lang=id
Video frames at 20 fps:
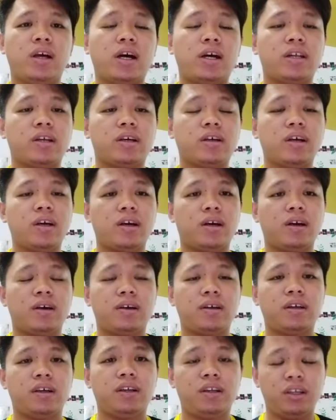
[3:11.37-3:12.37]

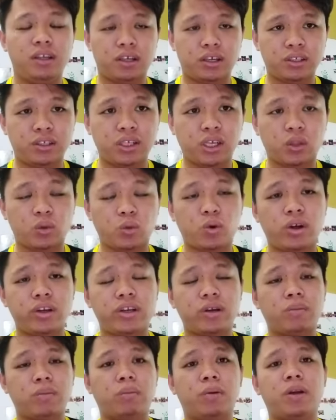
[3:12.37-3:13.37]
Adakah ini
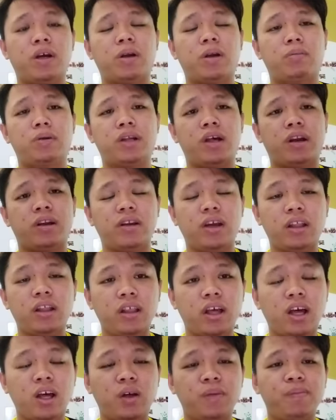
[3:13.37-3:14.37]
kejatuhan yang benar-benar
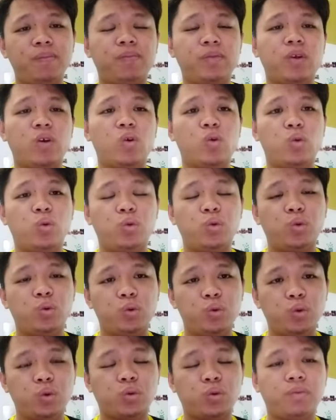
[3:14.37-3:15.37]
nyata
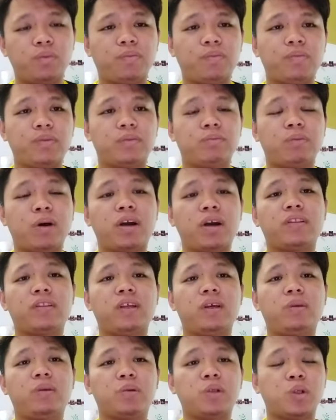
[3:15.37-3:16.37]
untuk
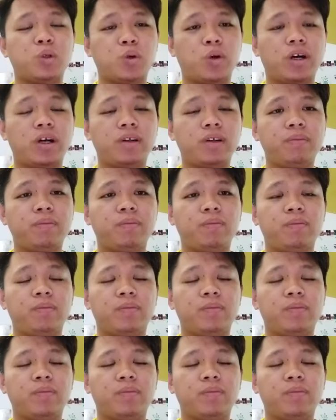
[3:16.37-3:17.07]
Parti Pejuang